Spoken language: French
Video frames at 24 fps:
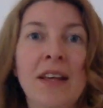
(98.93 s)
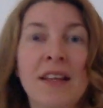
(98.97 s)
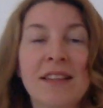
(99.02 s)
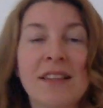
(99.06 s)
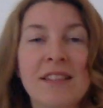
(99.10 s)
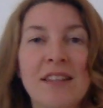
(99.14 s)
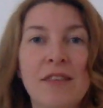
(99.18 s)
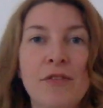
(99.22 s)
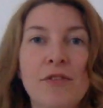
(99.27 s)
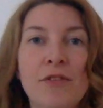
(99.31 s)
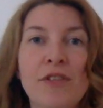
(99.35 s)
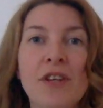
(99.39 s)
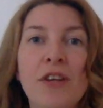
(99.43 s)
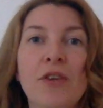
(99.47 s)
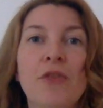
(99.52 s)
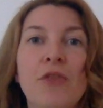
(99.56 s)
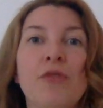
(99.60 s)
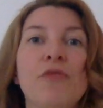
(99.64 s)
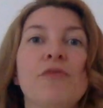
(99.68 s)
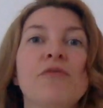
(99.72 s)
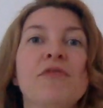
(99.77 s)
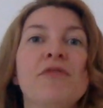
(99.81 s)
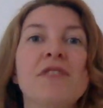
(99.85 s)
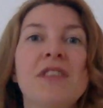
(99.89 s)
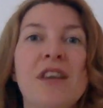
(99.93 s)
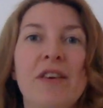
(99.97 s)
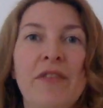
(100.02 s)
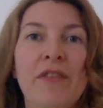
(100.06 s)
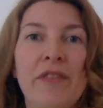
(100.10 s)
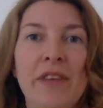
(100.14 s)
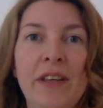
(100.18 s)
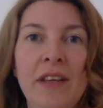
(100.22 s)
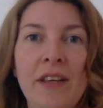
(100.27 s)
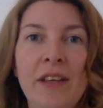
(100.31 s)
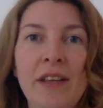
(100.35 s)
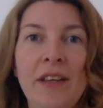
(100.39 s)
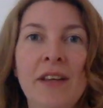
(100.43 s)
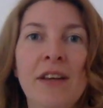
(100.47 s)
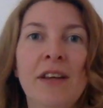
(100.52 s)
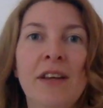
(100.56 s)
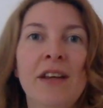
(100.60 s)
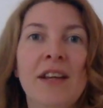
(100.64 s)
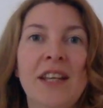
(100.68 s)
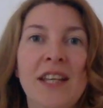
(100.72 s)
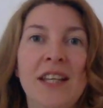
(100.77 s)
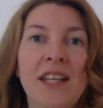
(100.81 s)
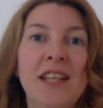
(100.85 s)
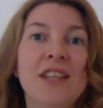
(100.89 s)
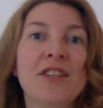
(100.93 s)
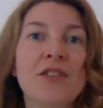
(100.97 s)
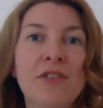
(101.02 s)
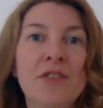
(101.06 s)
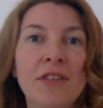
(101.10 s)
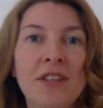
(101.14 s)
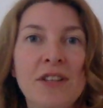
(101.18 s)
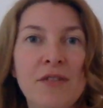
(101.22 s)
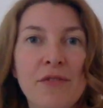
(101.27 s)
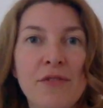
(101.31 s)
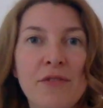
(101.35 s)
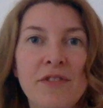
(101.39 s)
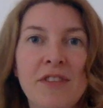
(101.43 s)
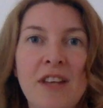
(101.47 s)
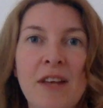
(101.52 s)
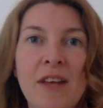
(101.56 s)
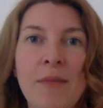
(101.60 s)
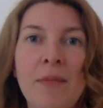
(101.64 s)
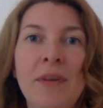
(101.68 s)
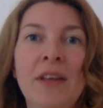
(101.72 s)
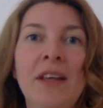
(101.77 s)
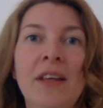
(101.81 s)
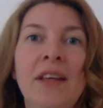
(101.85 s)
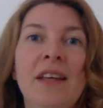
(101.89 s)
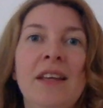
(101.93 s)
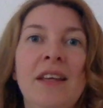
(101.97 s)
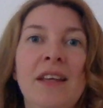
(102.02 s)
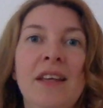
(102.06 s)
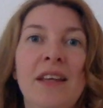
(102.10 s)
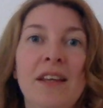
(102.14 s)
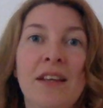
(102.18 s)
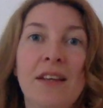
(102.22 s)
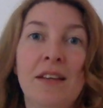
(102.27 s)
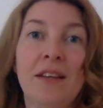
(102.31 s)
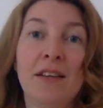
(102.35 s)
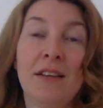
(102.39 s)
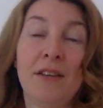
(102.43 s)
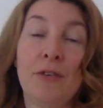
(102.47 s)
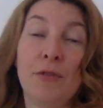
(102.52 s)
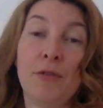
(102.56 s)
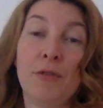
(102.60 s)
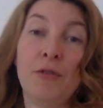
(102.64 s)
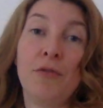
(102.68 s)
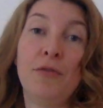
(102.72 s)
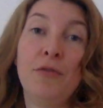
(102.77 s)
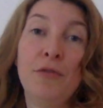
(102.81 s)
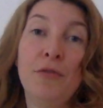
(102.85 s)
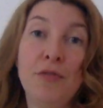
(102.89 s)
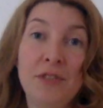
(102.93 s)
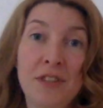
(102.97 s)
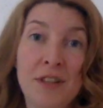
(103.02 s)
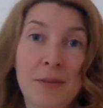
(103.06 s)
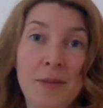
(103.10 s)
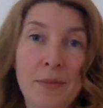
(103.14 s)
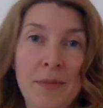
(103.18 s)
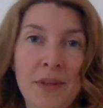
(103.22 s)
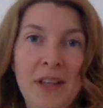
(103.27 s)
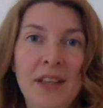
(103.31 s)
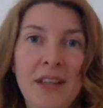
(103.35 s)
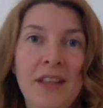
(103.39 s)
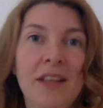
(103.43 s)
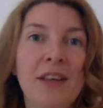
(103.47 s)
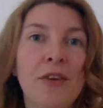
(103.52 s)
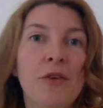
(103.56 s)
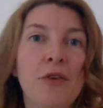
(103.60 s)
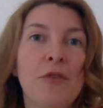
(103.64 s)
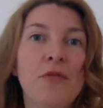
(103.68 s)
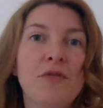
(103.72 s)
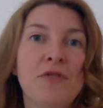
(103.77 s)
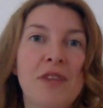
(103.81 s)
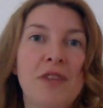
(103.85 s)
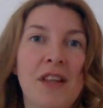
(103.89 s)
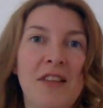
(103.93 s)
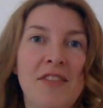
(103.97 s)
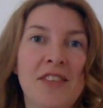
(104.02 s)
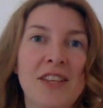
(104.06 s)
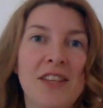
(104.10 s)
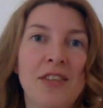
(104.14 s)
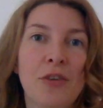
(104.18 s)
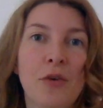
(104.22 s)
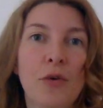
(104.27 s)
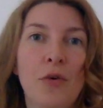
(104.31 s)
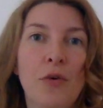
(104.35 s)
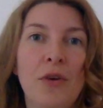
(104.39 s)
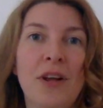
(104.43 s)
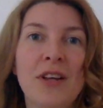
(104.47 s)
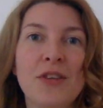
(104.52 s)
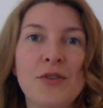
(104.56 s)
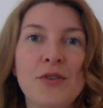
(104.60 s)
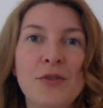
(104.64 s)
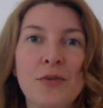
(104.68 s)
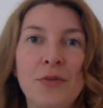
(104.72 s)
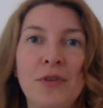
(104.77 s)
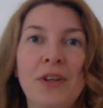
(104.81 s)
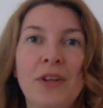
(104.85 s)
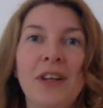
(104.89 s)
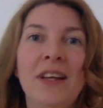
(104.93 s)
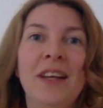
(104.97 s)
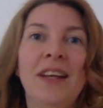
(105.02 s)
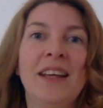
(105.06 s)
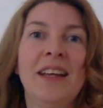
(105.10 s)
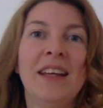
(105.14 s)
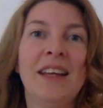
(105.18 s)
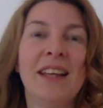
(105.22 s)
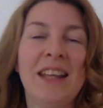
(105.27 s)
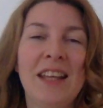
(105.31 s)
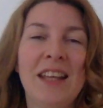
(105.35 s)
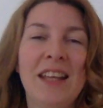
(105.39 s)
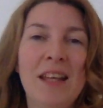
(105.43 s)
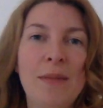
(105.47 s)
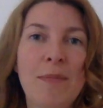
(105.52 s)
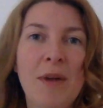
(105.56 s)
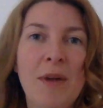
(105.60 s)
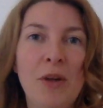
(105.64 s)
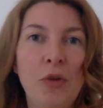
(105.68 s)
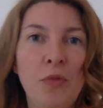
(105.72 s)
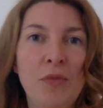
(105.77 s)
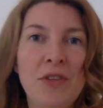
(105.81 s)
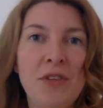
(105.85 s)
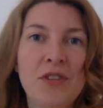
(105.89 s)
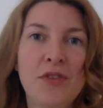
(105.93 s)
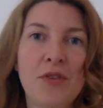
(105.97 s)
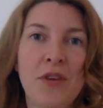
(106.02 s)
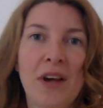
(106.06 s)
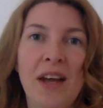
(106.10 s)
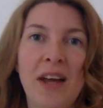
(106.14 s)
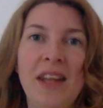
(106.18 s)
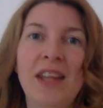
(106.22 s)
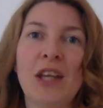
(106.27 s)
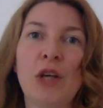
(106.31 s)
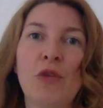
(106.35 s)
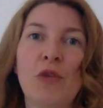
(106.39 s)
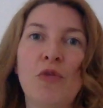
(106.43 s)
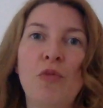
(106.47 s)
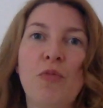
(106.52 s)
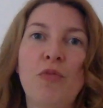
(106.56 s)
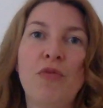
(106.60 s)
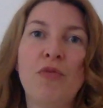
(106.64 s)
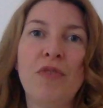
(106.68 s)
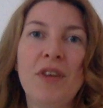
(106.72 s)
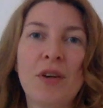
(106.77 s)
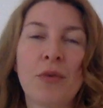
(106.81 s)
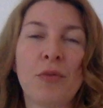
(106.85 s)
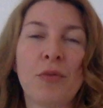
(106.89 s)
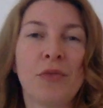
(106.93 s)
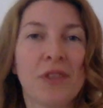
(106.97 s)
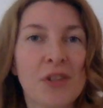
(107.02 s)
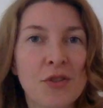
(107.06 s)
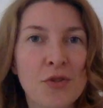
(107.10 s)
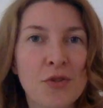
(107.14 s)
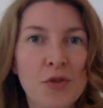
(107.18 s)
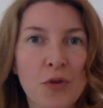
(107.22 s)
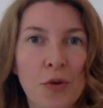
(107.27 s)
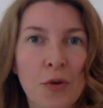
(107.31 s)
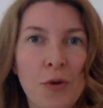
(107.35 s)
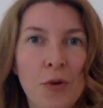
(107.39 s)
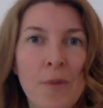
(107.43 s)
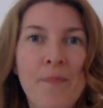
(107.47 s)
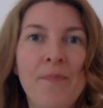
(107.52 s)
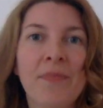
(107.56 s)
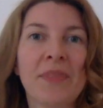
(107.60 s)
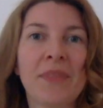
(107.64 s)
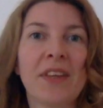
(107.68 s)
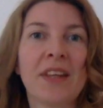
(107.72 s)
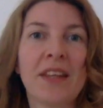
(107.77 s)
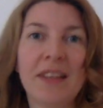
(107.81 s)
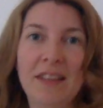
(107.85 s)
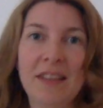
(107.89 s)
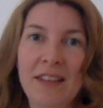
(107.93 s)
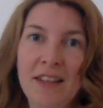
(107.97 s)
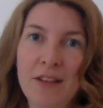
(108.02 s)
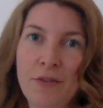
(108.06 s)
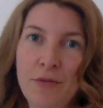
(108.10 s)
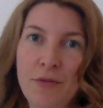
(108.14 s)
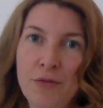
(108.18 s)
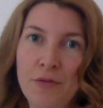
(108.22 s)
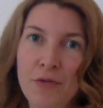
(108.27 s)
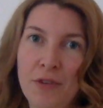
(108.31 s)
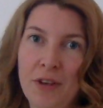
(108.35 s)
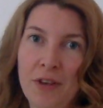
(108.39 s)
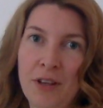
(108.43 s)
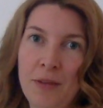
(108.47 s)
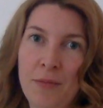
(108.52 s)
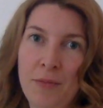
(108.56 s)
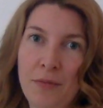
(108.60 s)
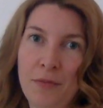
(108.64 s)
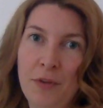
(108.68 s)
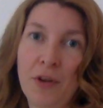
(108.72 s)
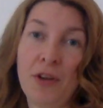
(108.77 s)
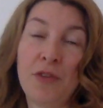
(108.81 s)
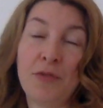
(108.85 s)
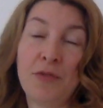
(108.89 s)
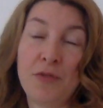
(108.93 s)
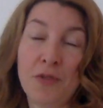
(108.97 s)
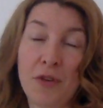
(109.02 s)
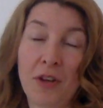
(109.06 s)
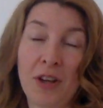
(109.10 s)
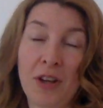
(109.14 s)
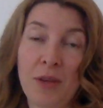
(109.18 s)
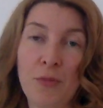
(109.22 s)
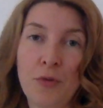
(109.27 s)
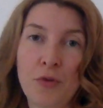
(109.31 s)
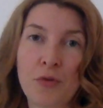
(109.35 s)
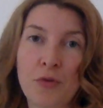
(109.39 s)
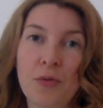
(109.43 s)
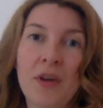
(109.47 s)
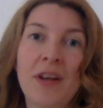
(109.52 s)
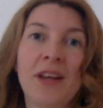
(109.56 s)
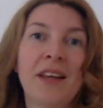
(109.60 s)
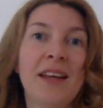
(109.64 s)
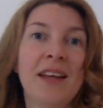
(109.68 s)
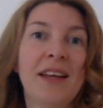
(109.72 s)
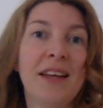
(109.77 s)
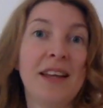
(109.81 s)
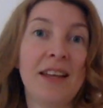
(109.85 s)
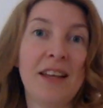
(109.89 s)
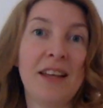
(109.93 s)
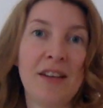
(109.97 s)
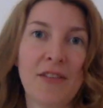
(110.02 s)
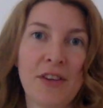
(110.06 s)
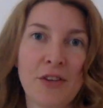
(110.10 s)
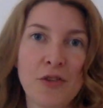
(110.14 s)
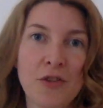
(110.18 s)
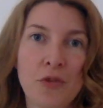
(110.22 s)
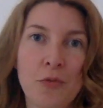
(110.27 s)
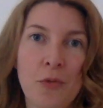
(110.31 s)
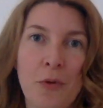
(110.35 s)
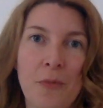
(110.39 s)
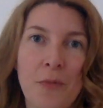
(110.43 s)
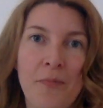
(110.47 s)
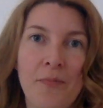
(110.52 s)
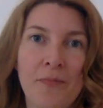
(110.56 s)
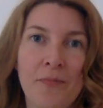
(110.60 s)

ça veut dire que vous savez qu'il y a des gens qui vous aiment et que vous aimez et que vous avez cette relation épanouie, sereine et que vous pouvez compter sur eux dès que vous, dès que vous en aurez besoin et inversement.